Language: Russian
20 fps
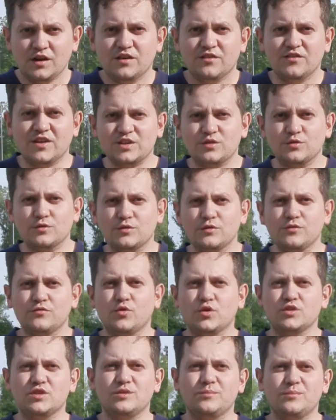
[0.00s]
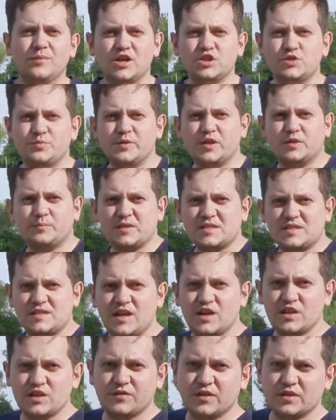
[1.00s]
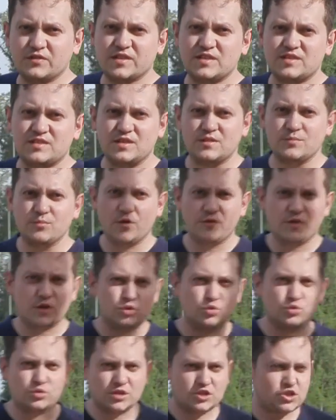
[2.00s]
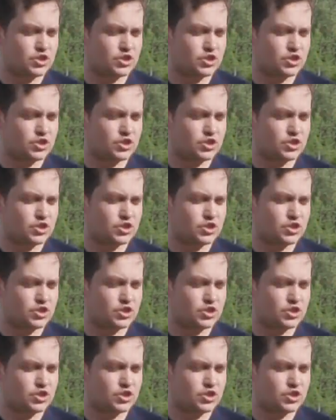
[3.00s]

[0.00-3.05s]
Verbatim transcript: Водолуй воды матч предпоследнего 27-го тура